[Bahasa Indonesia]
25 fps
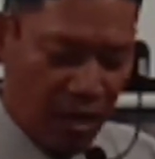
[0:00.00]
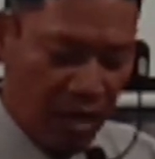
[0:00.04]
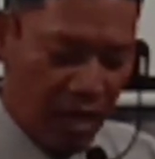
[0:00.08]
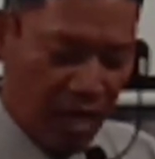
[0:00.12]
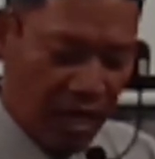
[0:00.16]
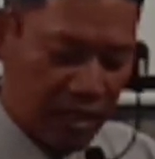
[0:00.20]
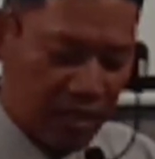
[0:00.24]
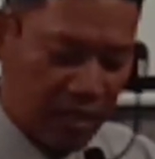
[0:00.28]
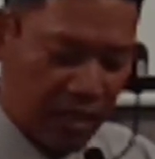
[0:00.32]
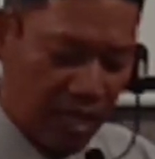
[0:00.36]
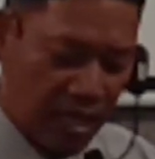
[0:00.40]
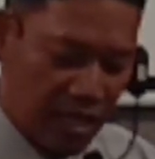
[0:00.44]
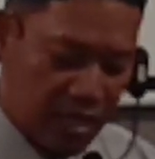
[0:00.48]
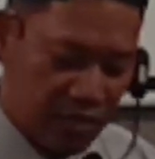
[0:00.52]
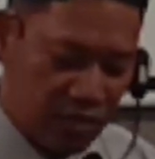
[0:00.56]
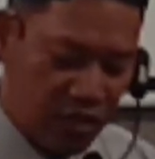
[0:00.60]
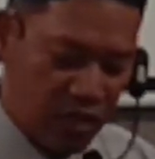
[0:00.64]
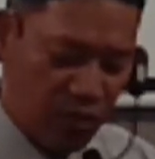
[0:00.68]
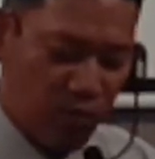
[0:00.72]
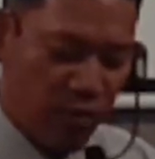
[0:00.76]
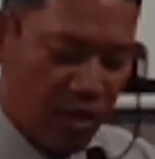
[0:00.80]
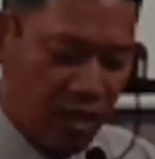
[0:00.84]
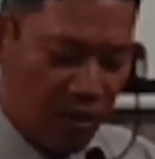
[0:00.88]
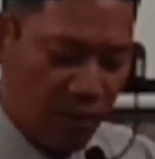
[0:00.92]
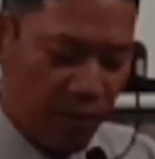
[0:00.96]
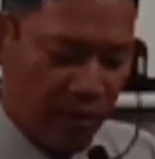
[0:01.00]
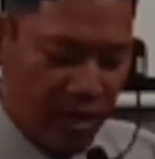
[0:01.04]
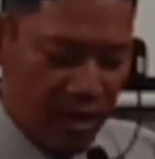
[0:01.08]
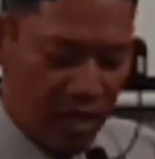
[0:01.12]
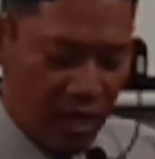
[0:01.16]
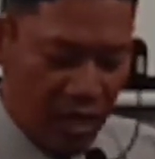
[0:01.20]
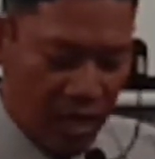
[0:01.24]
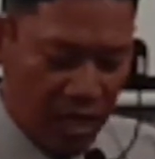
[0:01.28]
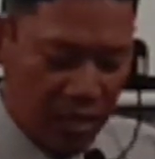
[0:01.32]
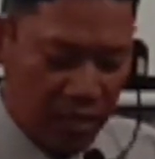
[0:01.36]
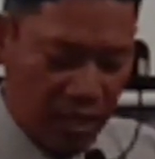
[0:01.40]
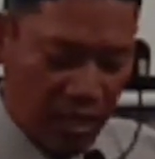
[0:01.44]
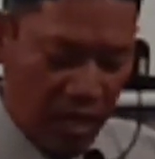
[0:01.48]
Berkatalah Jiba
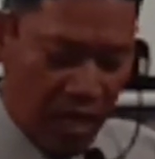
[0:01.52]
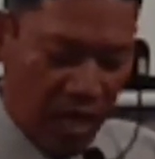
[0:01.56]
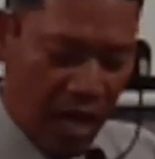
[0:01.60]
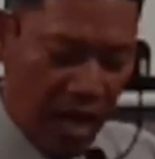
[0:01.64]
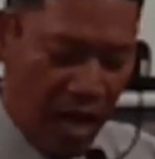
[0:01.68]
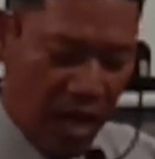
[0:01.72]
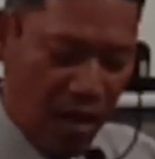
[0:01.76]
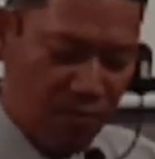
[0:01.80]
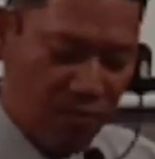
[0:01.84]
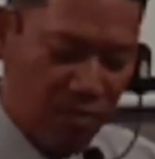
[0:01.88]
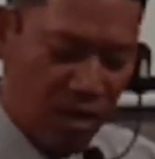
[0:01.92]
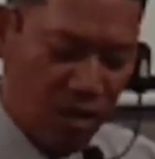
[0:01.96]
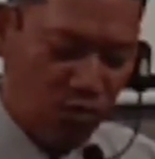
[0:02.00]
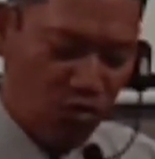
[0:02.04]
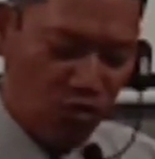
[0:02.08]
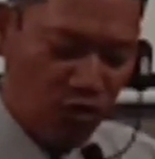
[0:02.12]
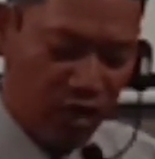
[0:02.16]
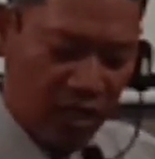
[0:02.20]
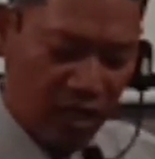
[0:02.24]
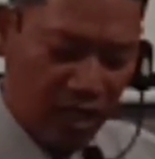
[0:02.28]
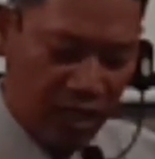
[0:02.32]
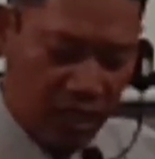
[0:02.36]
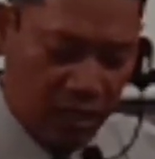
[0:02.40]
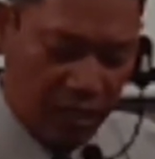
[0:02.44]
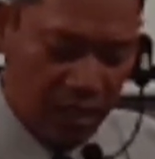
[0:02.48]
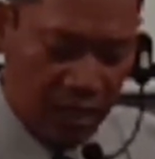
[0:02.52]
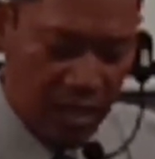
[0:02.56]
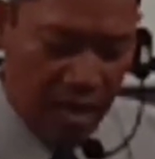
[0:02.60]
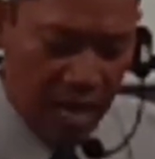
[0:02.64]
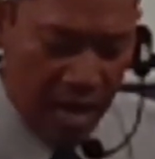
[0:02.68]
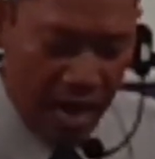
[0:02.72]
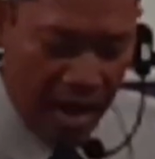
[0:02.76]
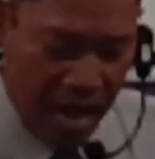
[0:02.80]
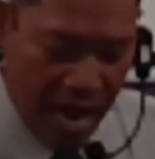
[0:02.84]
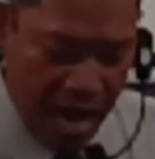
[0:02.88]
kepada raja, hambamu ini